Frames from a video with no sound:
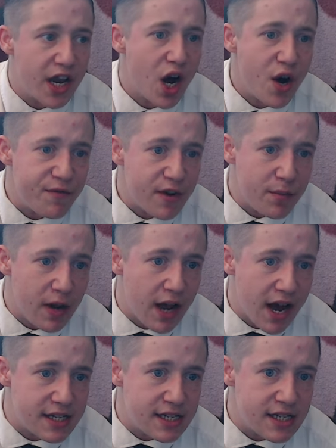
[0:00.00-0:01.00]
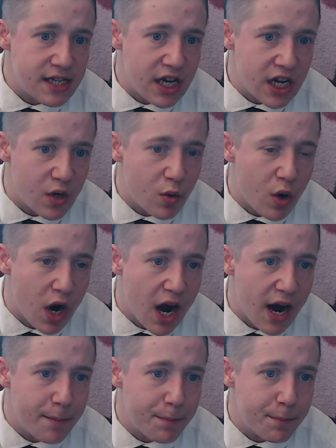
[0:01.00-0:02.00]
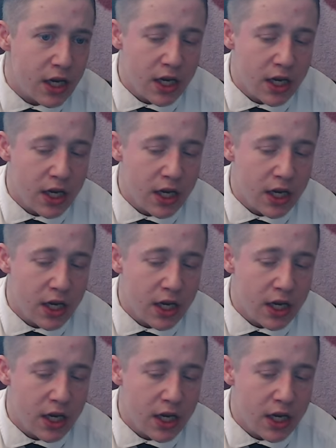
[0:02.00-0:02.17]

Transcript: aufgeblasenes Ego haben,